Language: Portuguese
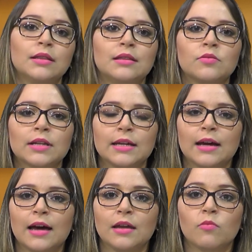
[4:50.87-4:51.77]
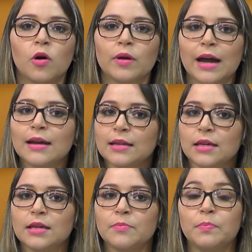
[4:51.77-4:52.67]
Não clicar em qualquer
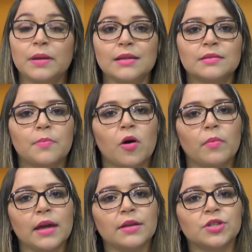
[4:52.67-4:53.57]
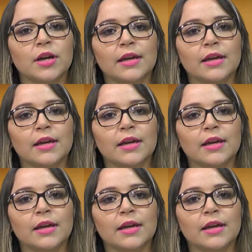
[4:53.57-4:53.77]
link, principalmente